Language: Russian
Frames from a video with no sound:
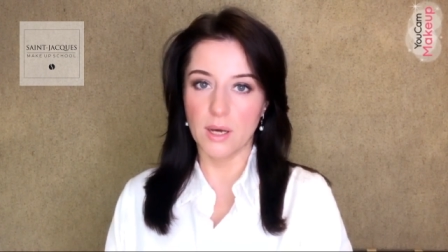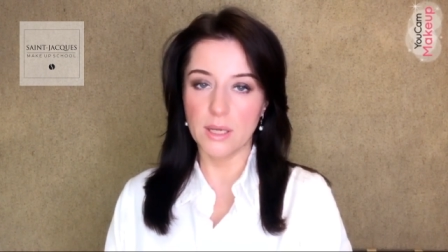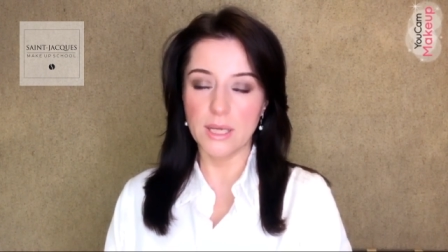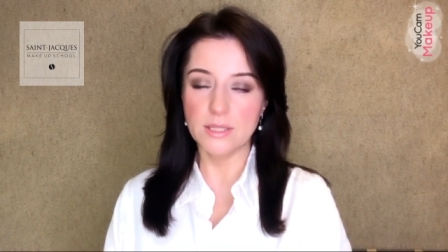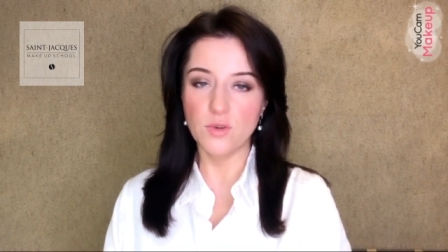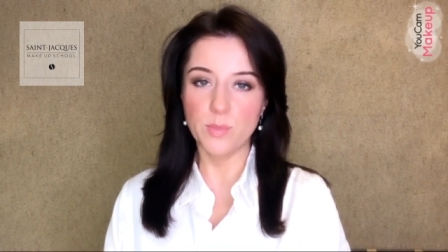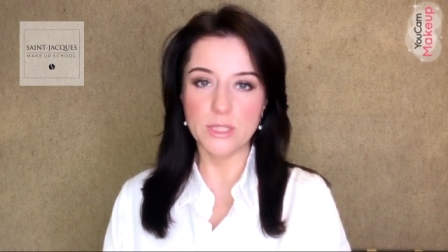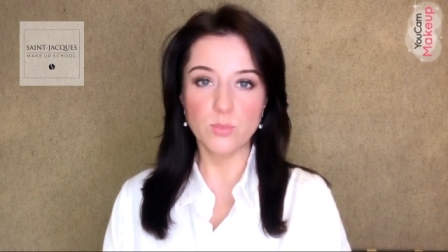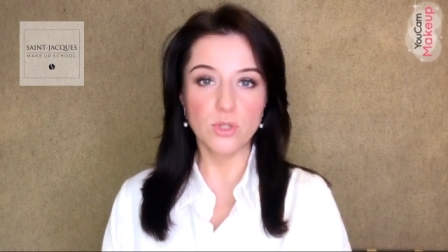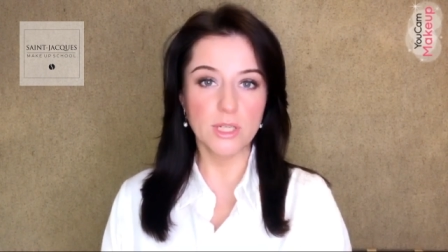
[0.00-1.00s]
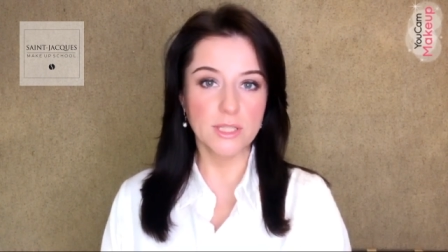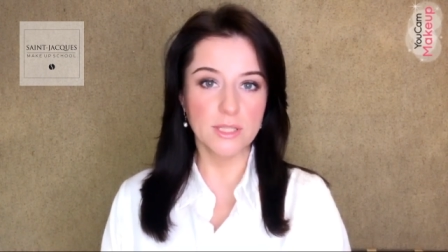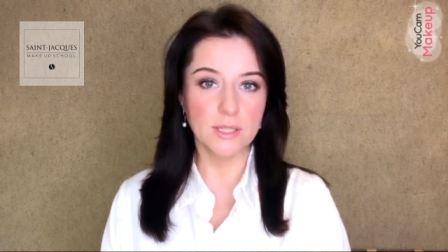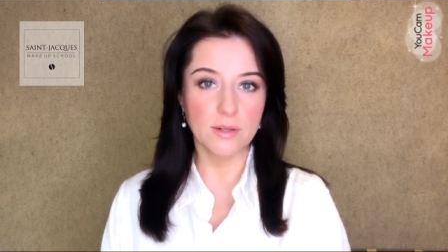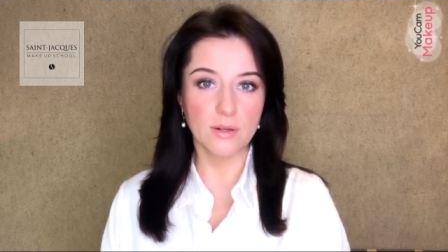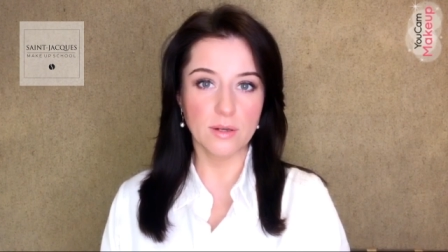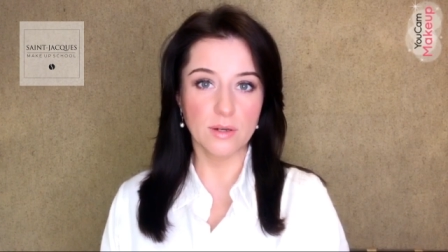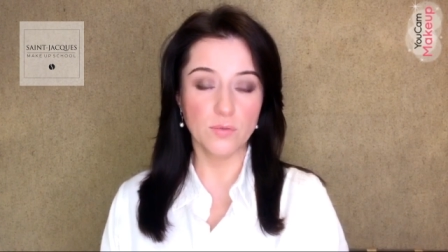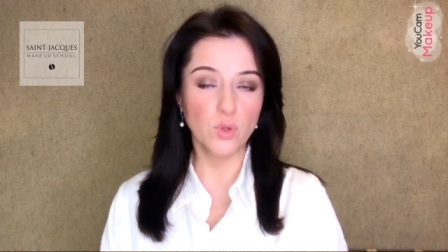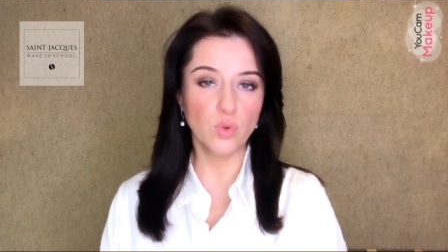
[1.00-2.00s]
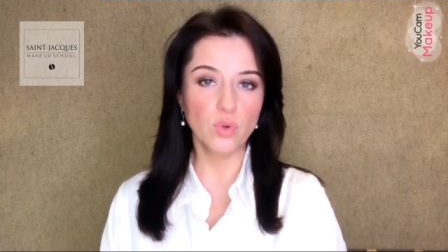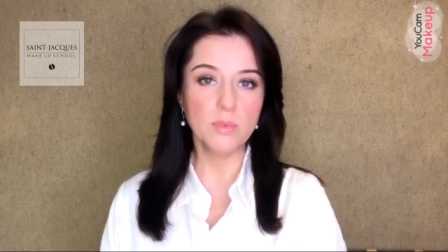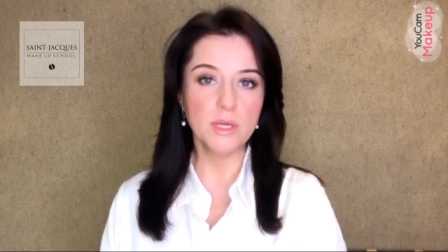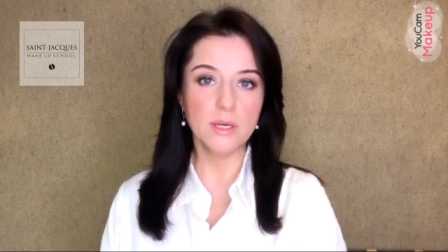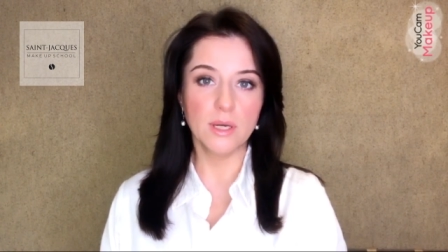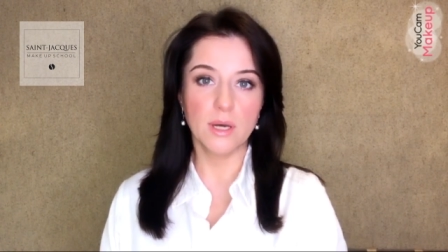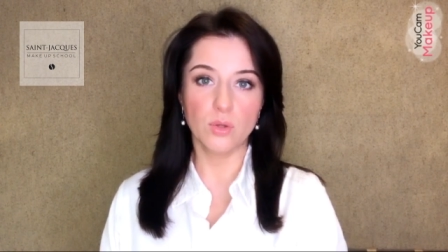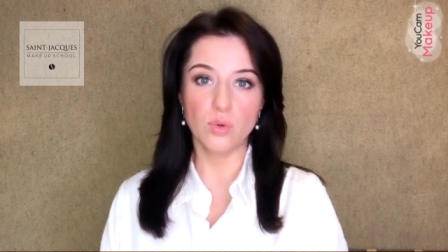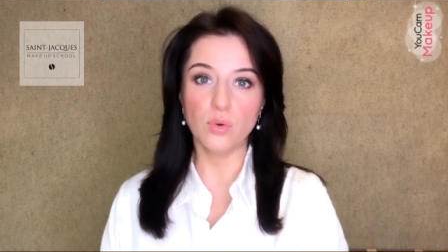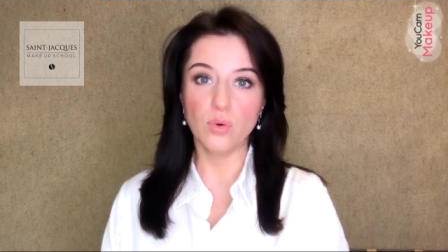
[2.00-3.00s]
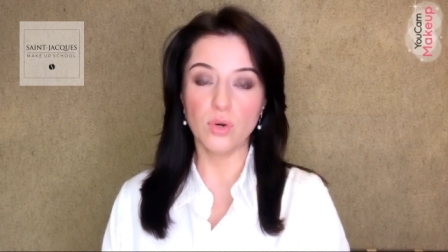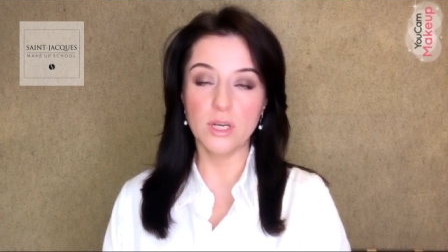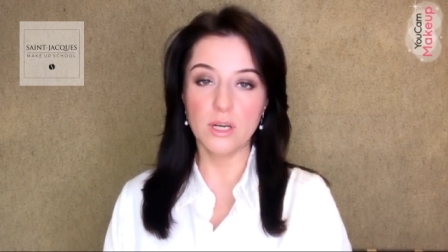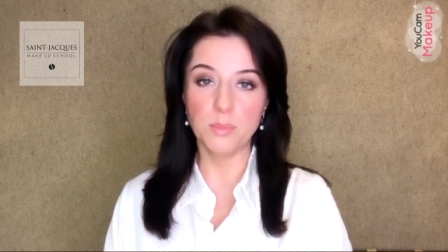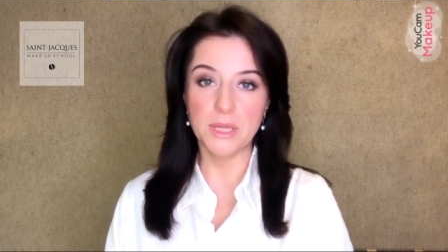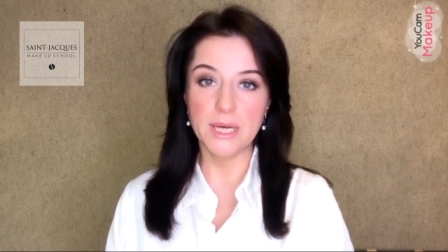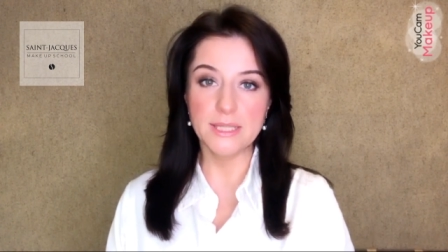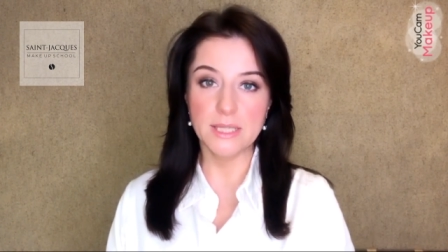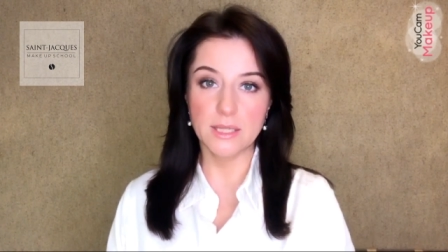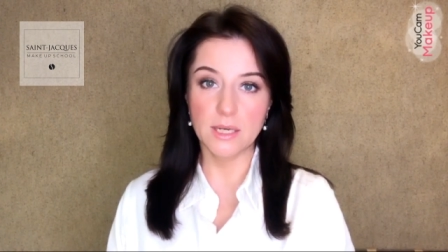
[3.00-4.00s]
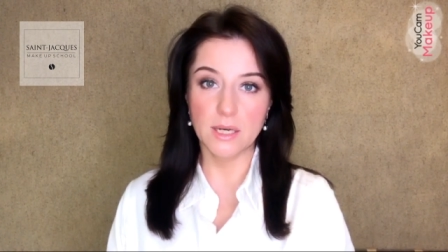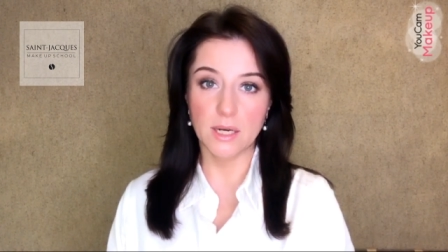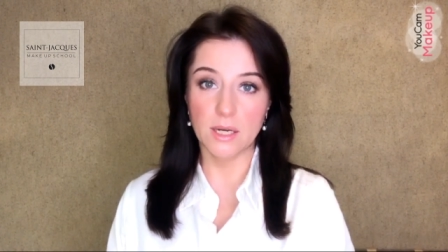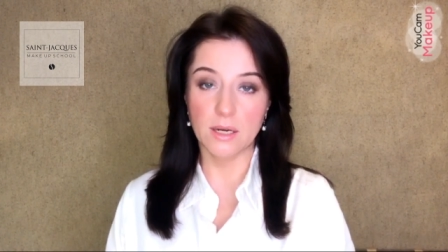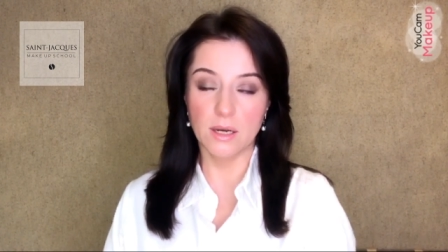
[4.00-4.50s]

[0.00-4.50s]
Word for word: Если вы посмотрите э, в ютубе, то рекомендация такая.